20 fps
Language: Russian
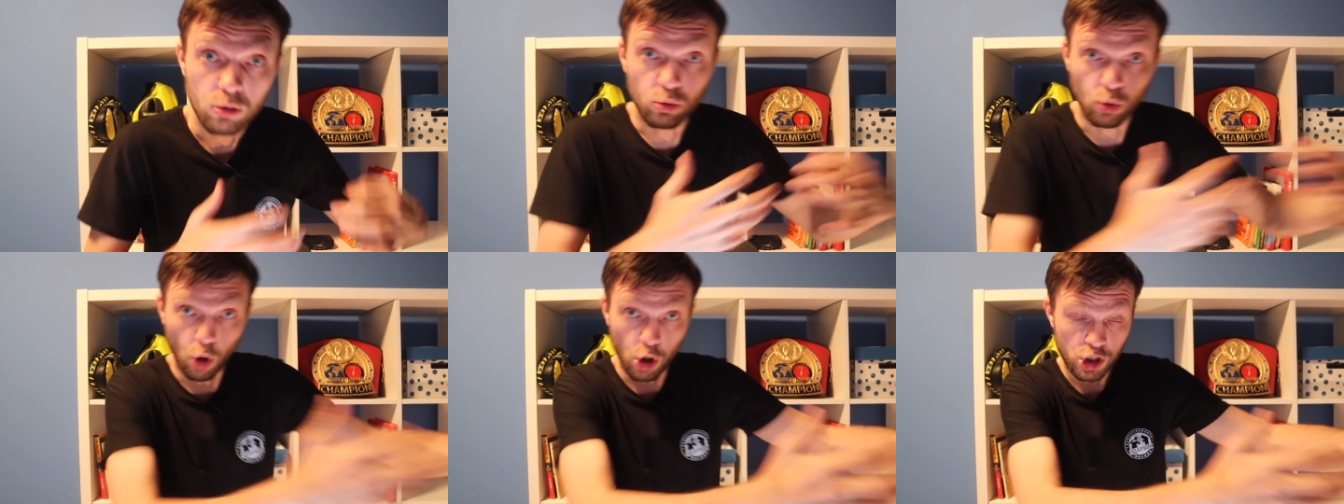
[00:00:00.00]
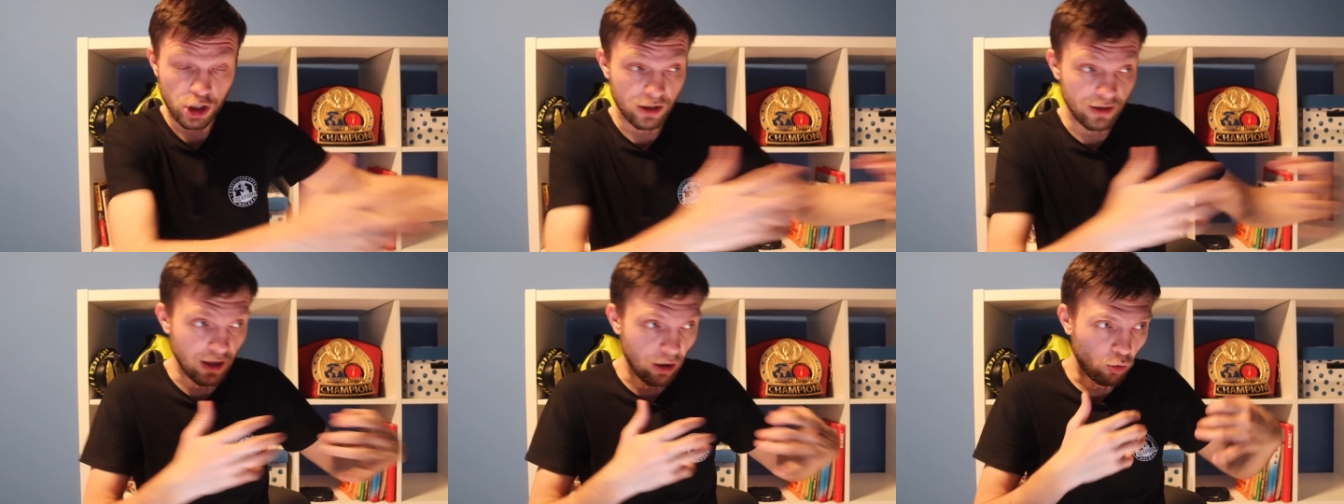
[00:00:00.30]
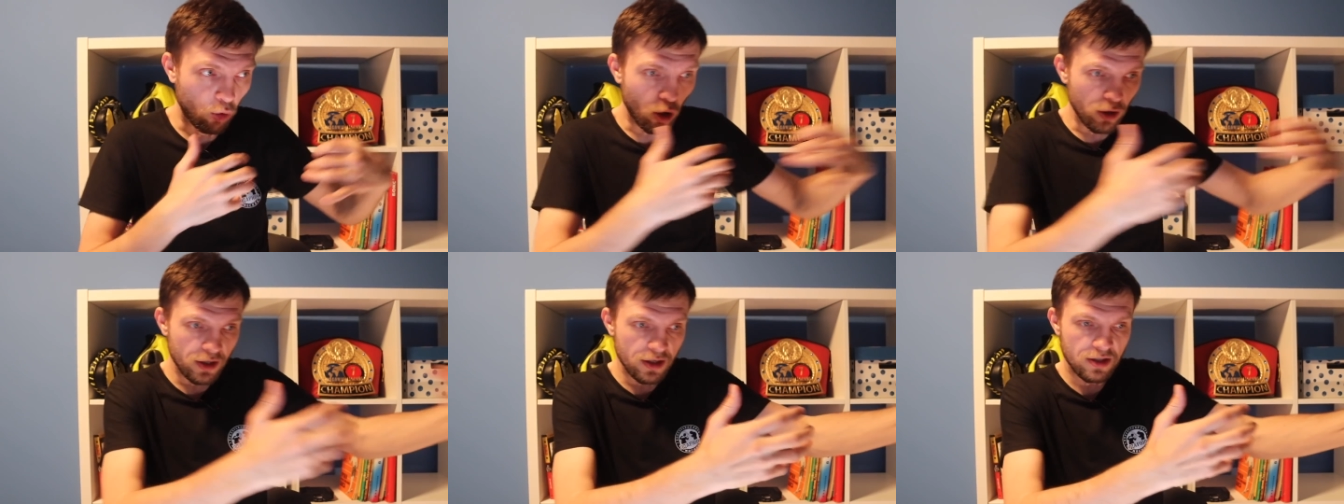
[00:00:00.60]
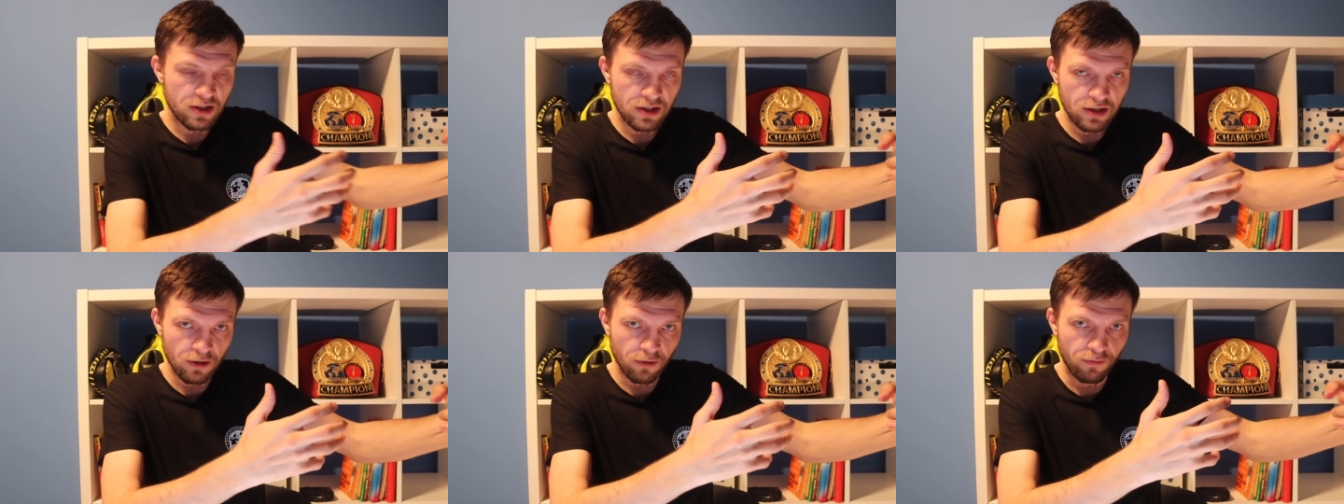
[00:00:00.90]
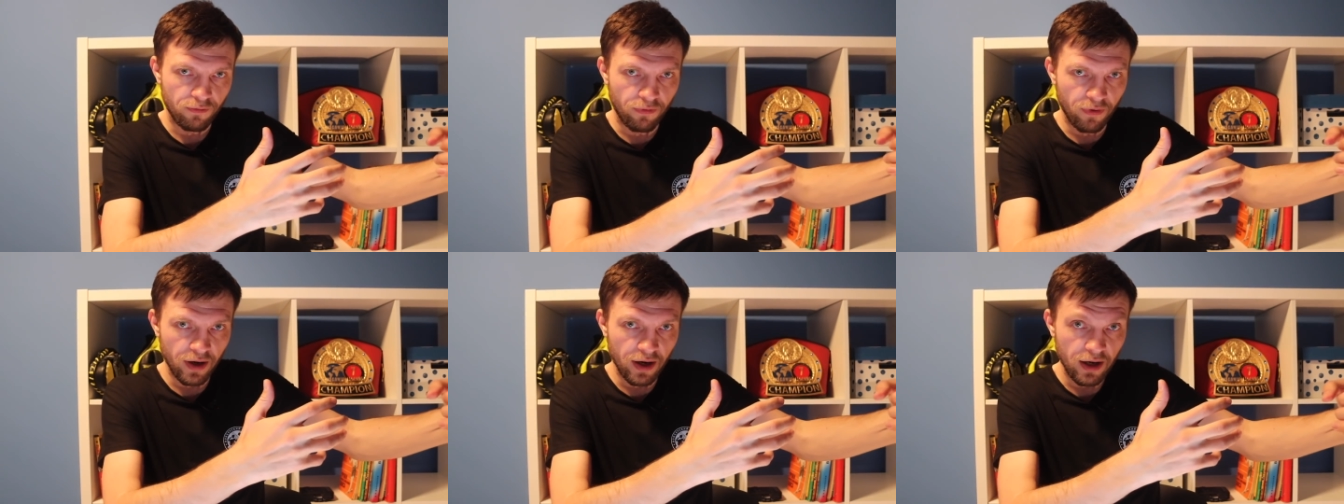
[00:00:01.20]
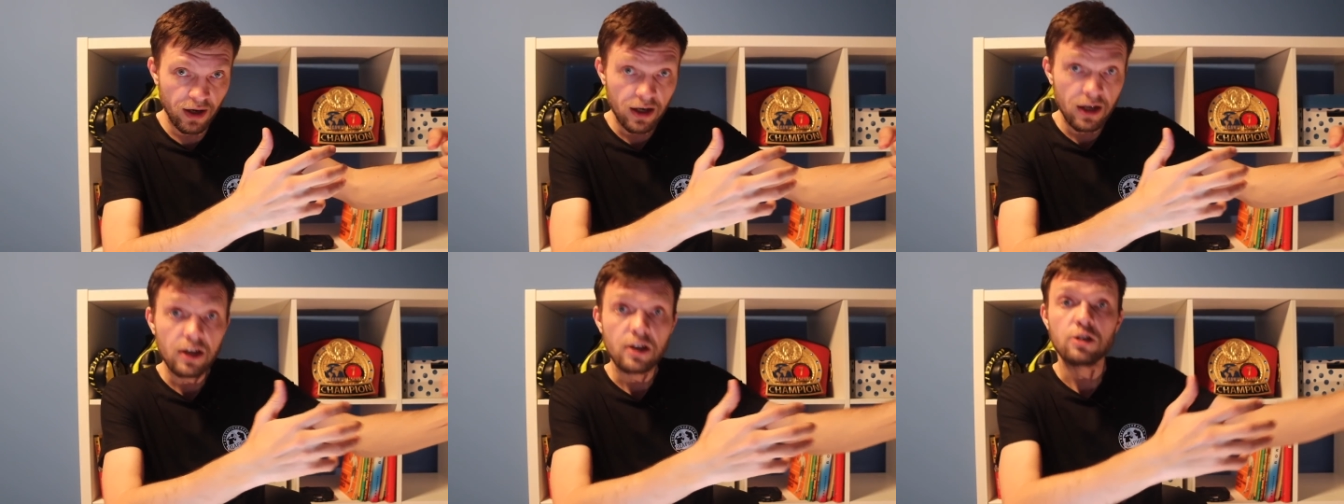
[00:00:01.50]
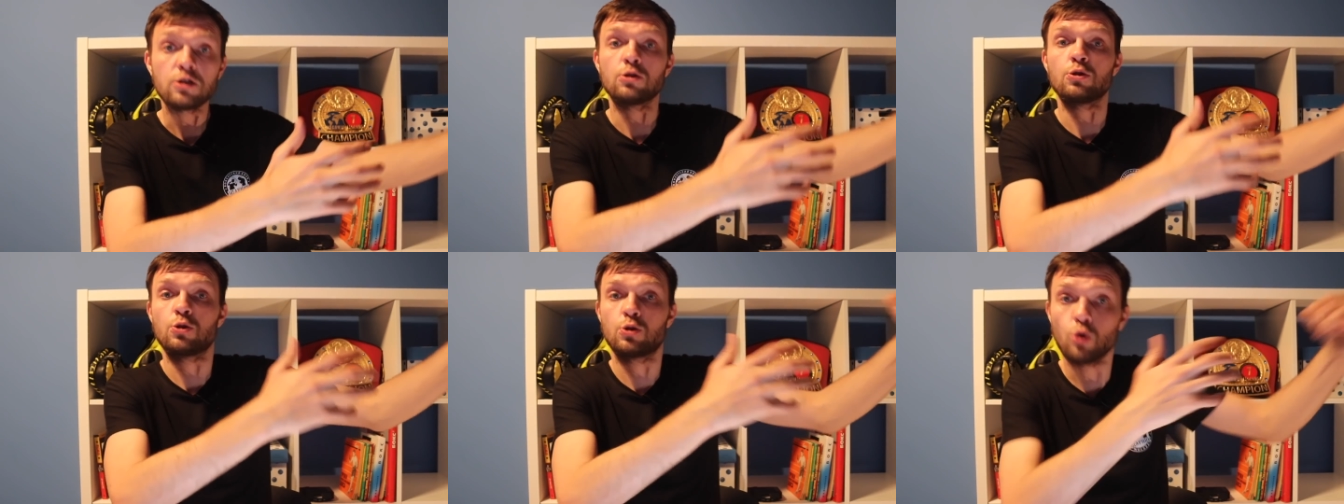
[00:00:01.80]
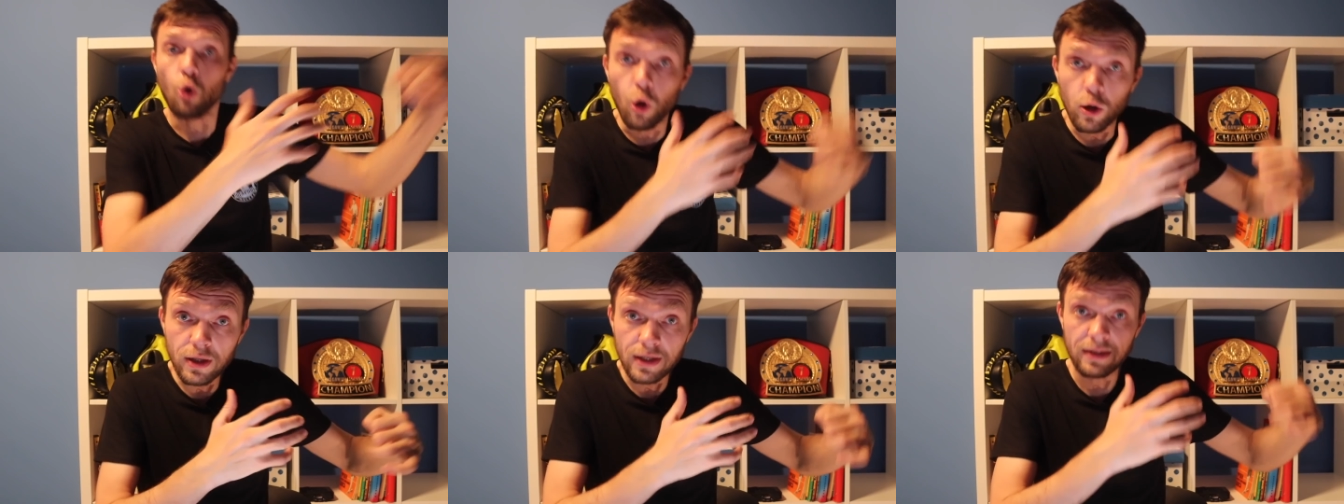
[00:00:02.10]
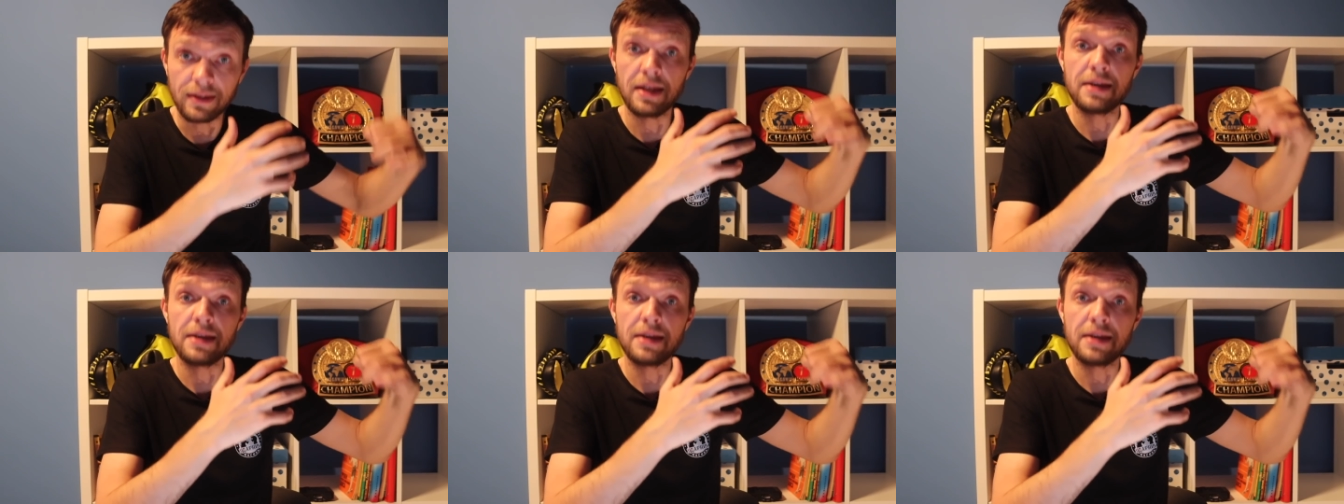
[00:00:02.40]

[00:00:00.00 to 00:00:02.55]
тоже находится в зоне